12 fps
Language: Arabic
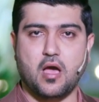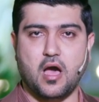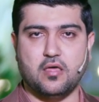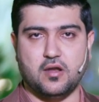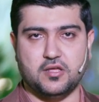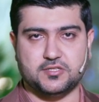
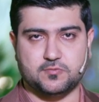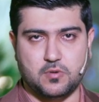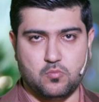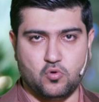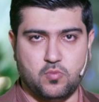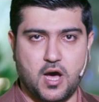هذا
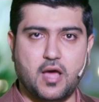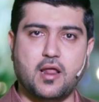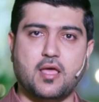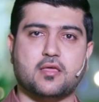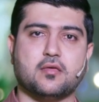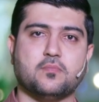الاسم
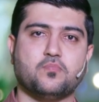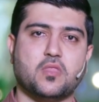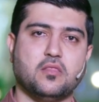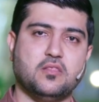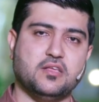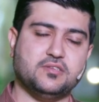المبارك
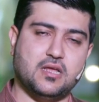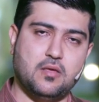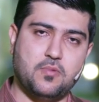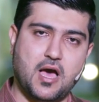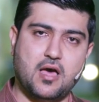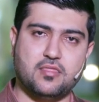
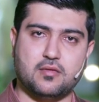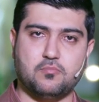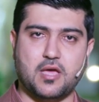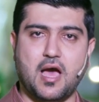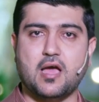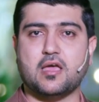نزل بهذه
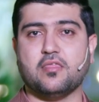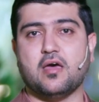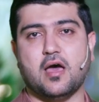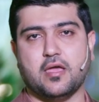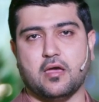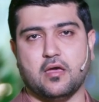
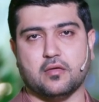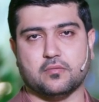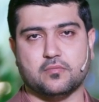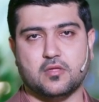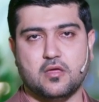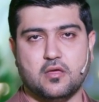بهكذا هيئة
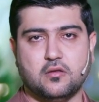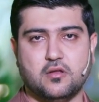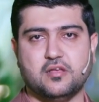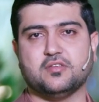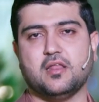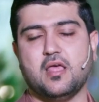
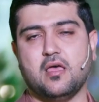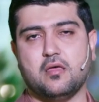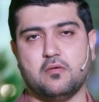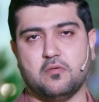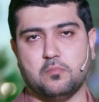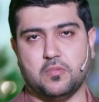
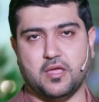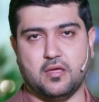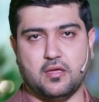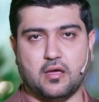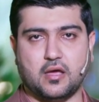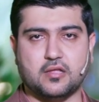نزل
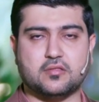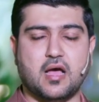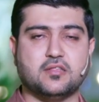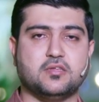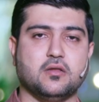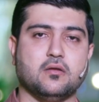
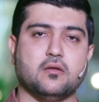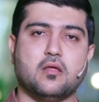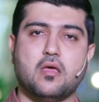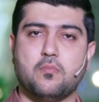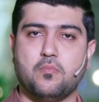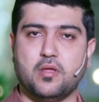بقطعة
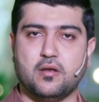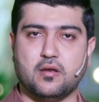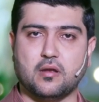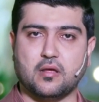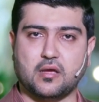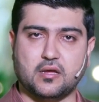
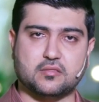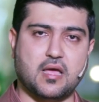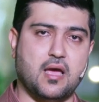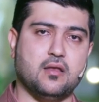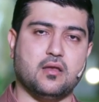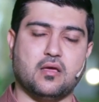من
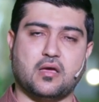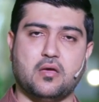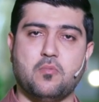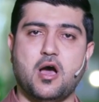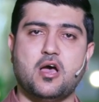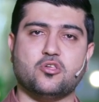قطع
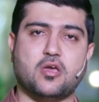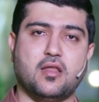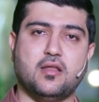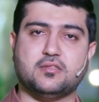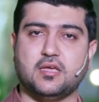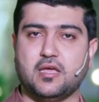القماش
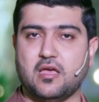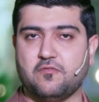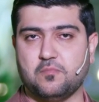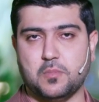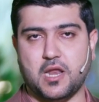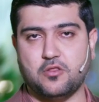التي
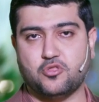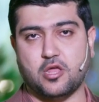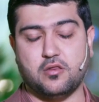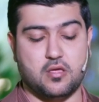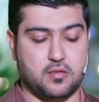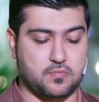هي من
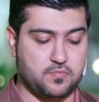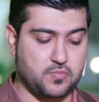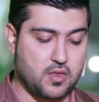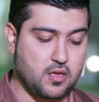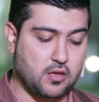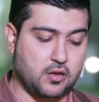الجنة
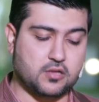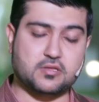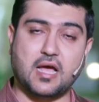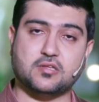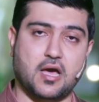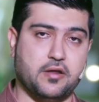
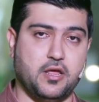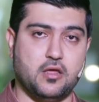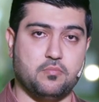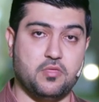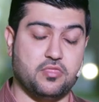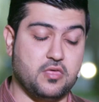قطعة
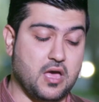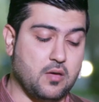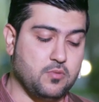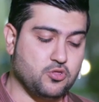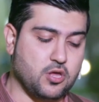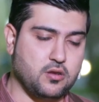حرير من
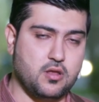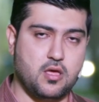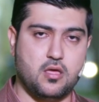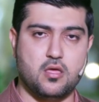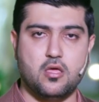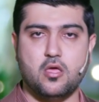ثياب
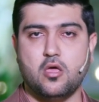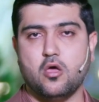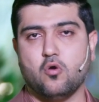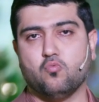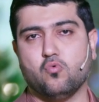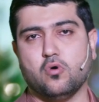الجنة
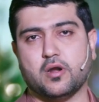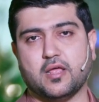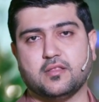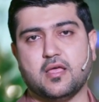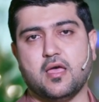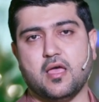
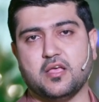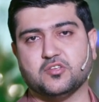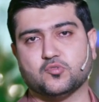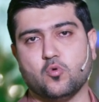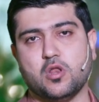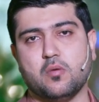ورد
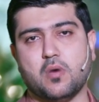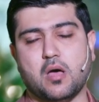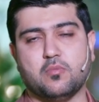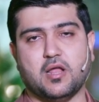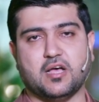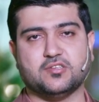اسم
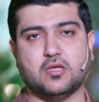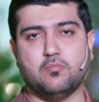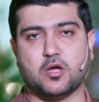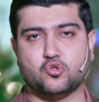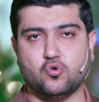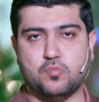الإمام الحسن
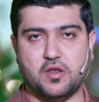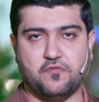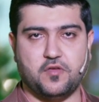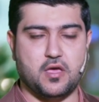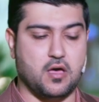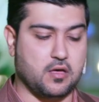مكتوبا
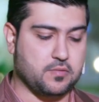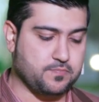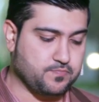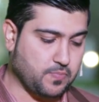فيها